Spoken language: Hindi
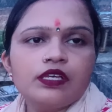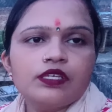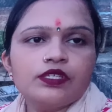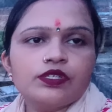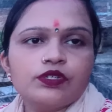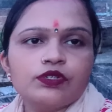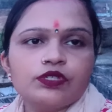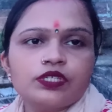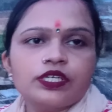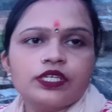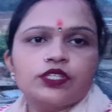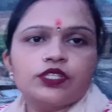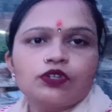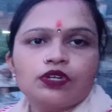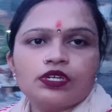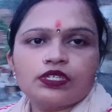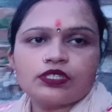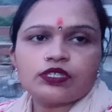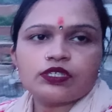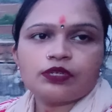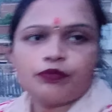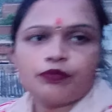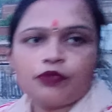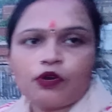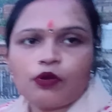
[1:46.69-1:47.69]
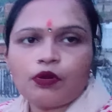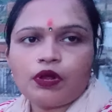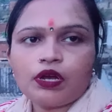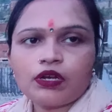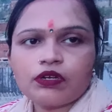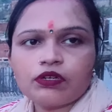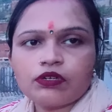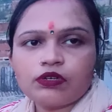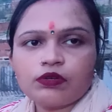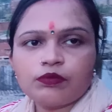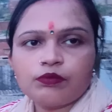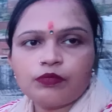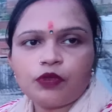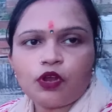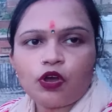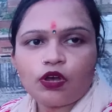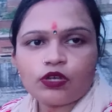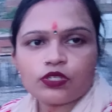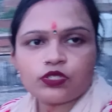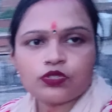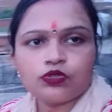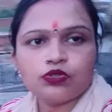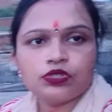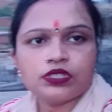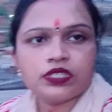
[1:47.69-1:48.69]
सोचे कि थोड़ा सा ब्लॉग ब्लॉग
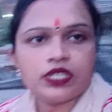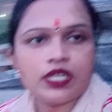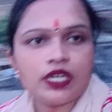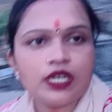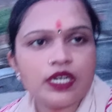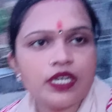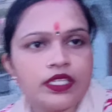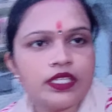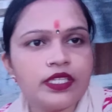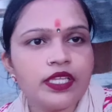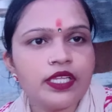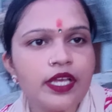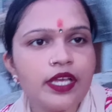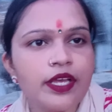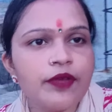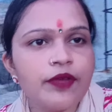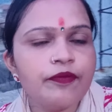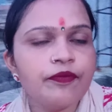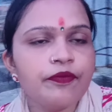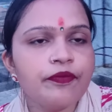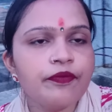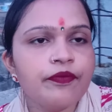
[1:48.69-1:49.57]
शूट कर लेते हैं